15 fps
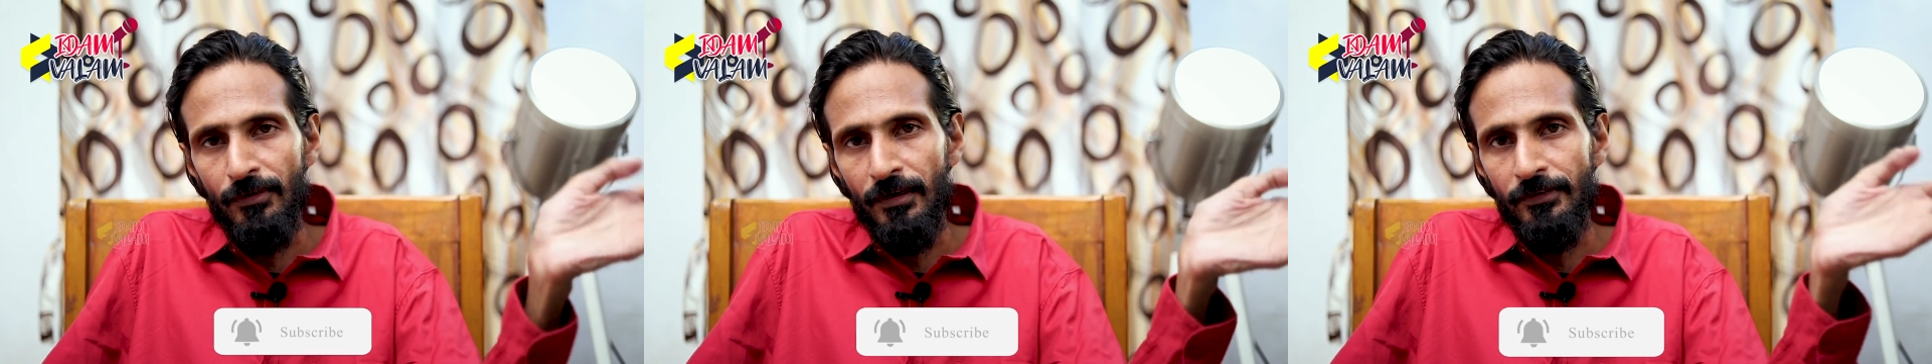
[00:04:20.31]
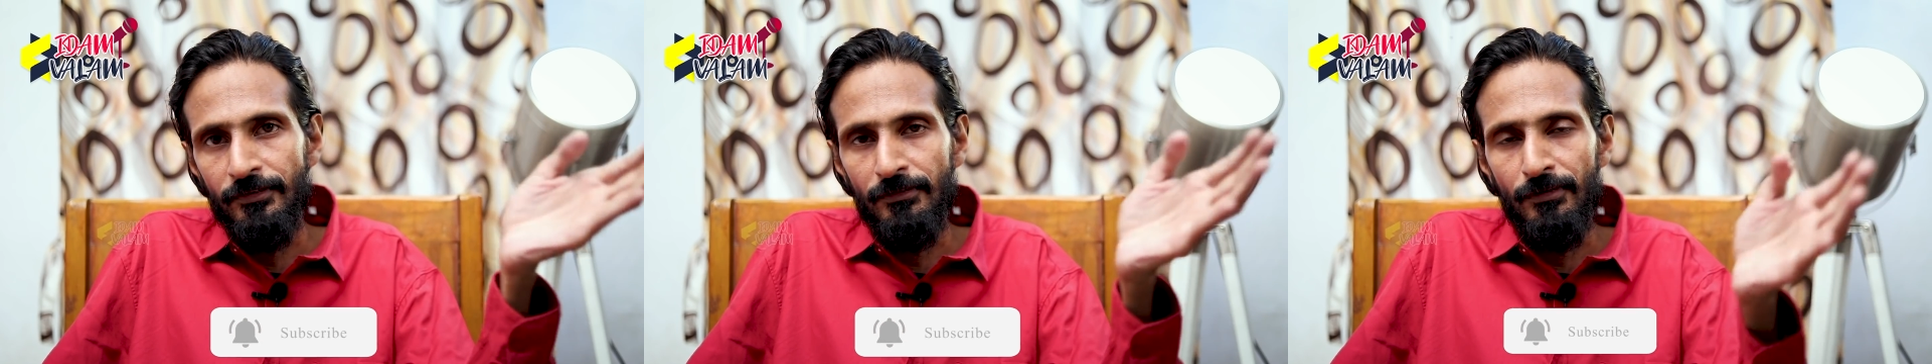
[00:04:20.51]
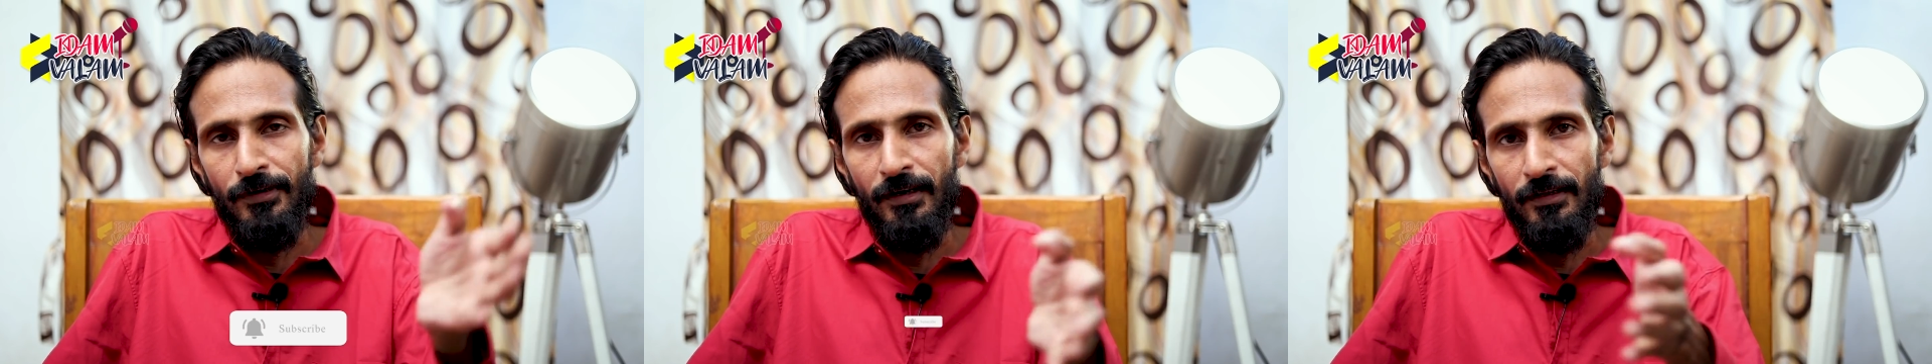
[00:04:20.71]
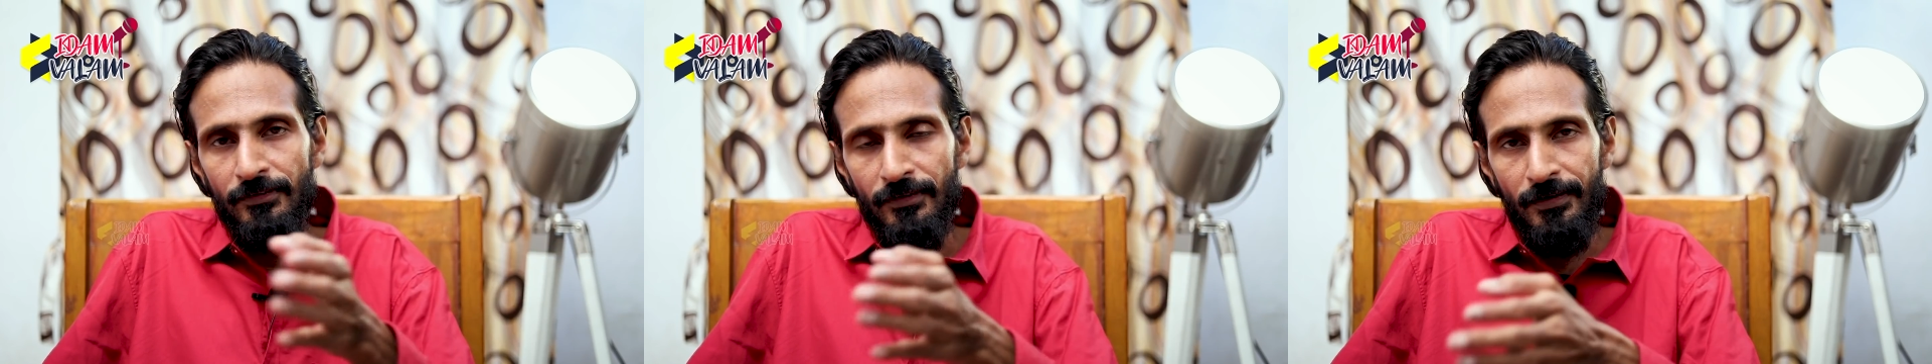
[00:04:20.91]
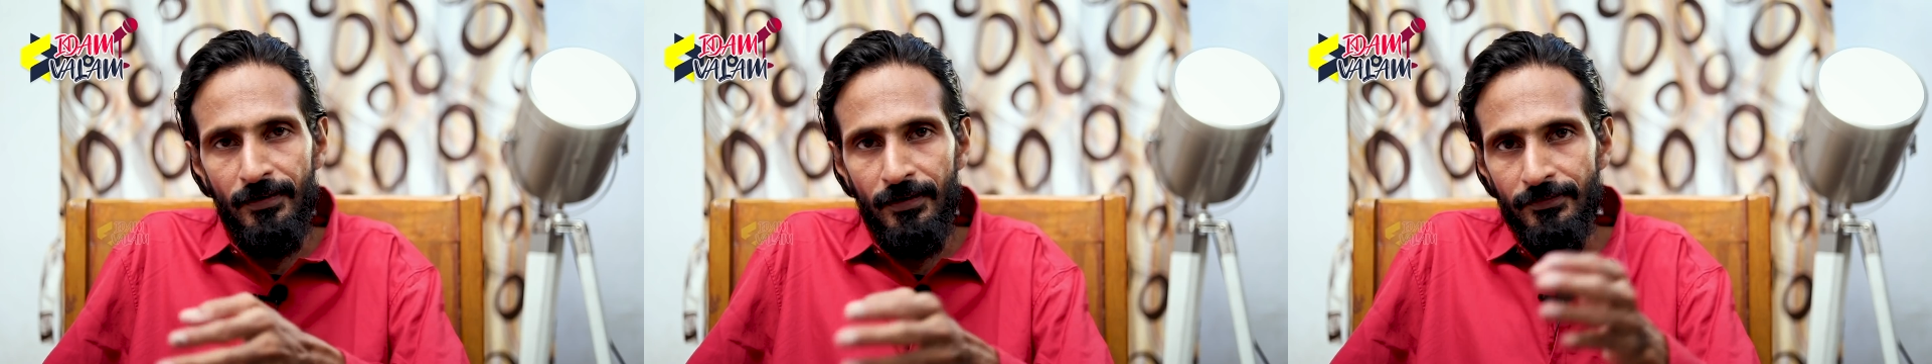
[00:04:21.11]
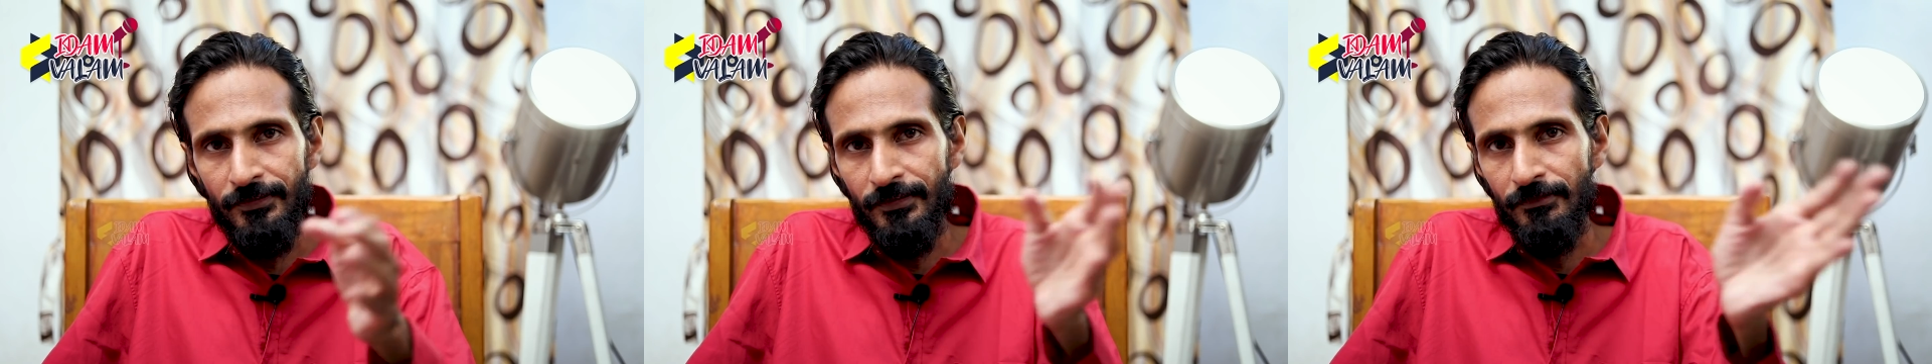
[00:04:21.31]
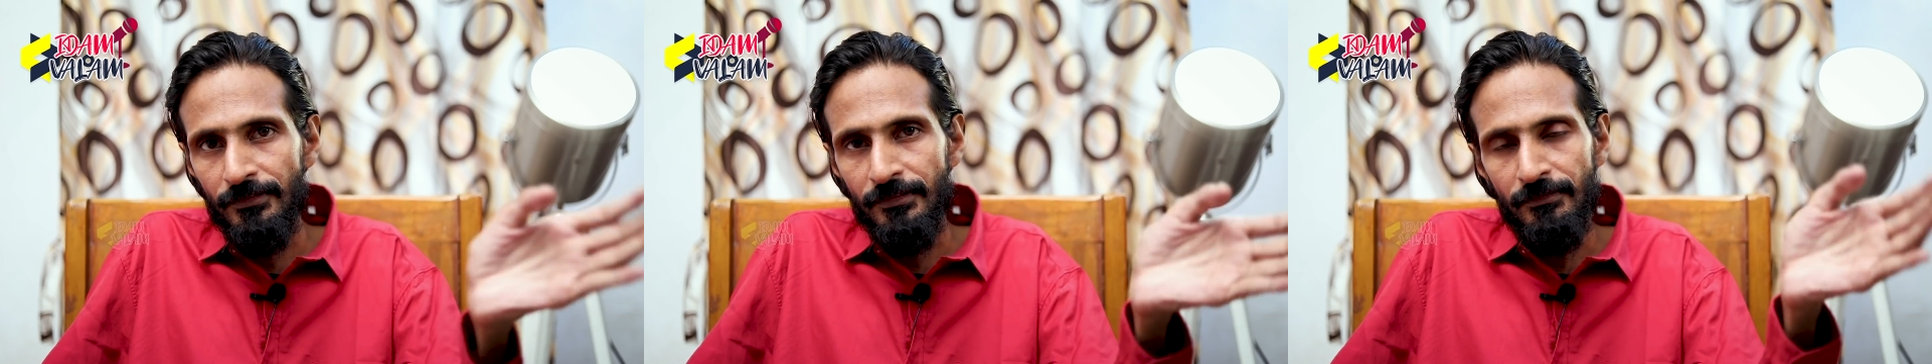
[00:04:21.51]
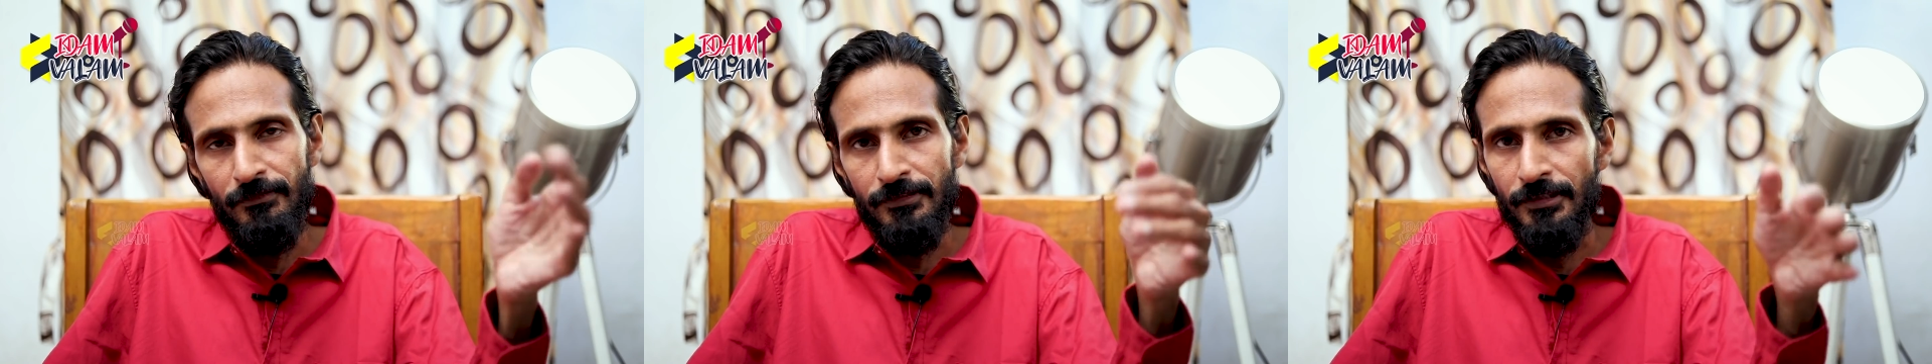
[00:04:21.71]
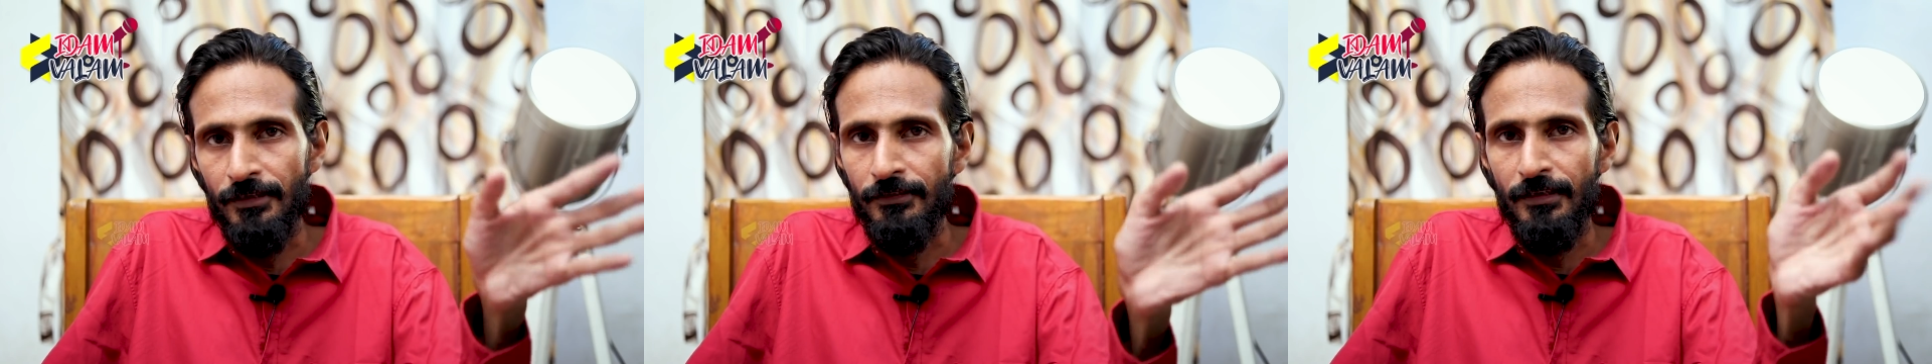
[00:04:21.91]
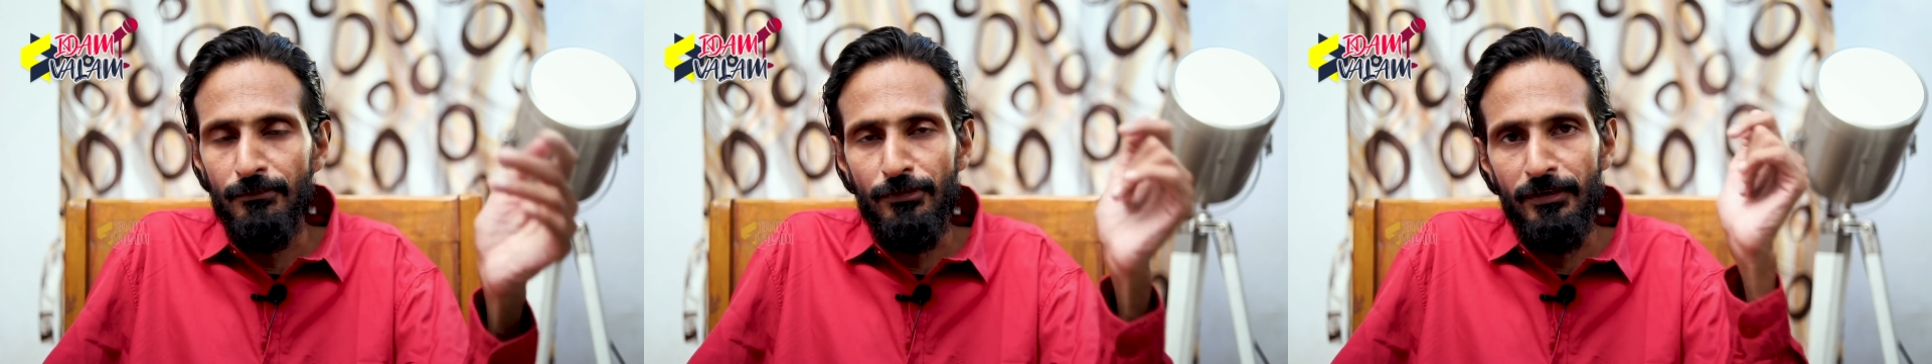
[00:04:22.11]
ஒரு லட்சம் ஒன்றரை லட்சம் ரெண்டு லட்சத்தை வச்சு இவங்க
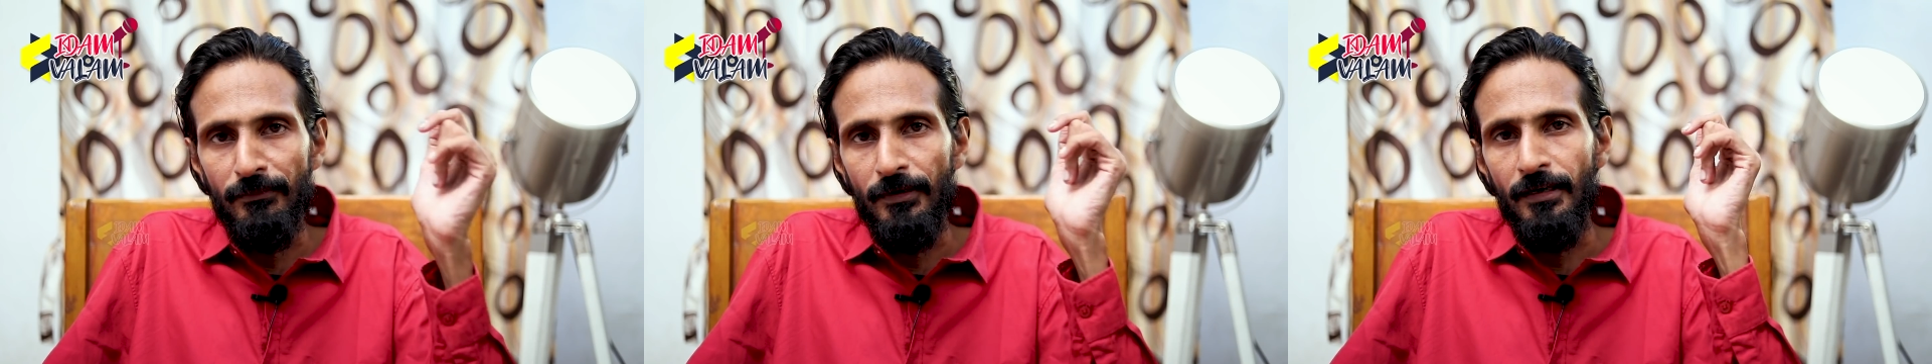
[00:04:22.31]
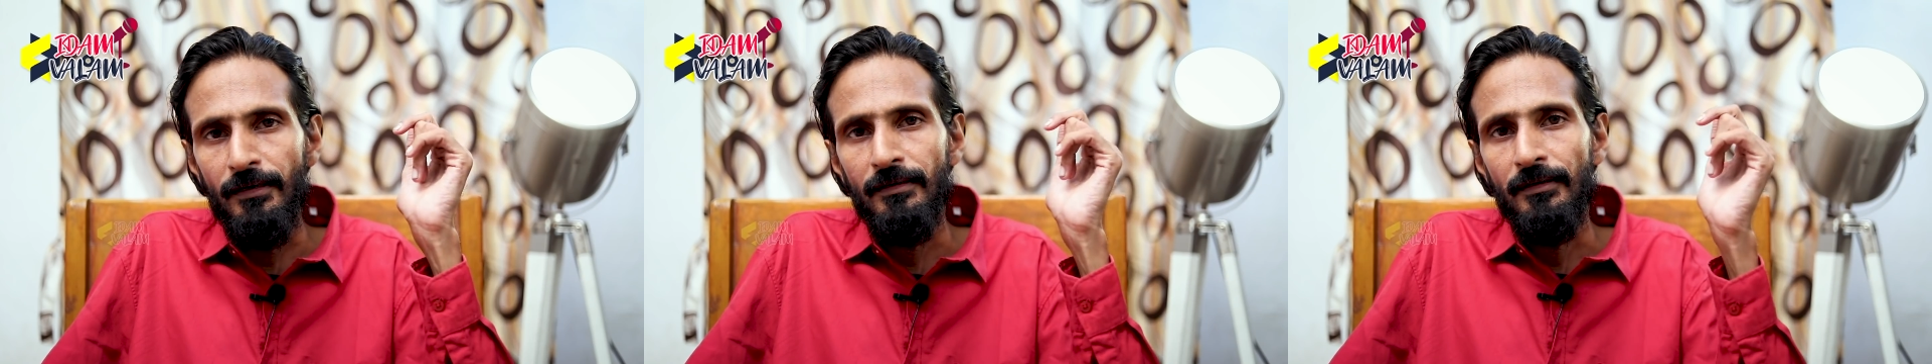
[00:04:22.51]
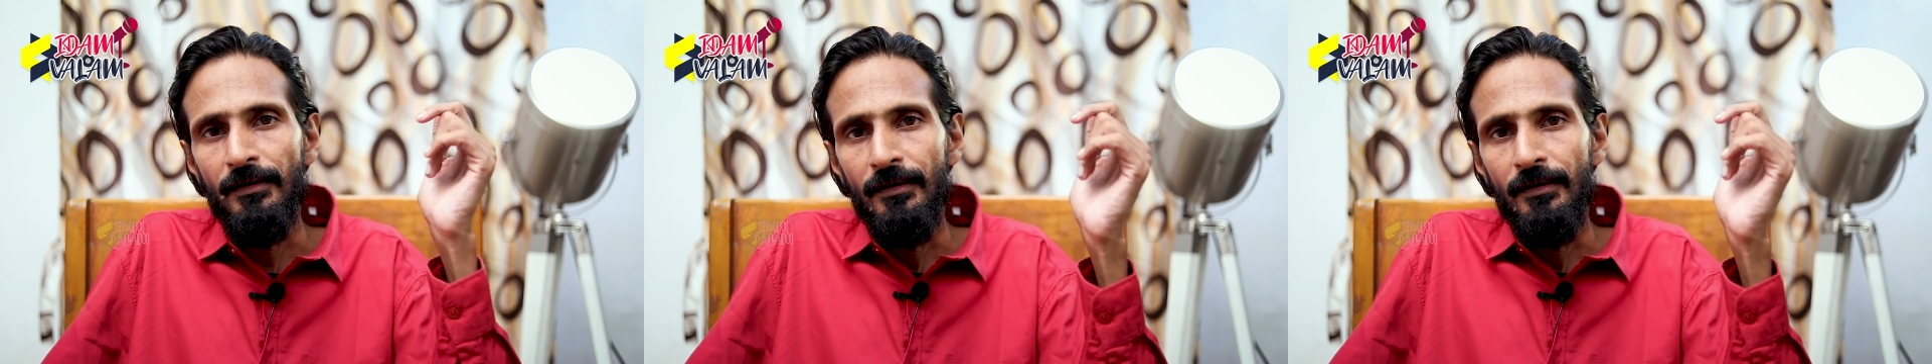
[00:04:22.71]
தேத்திட முடியுமா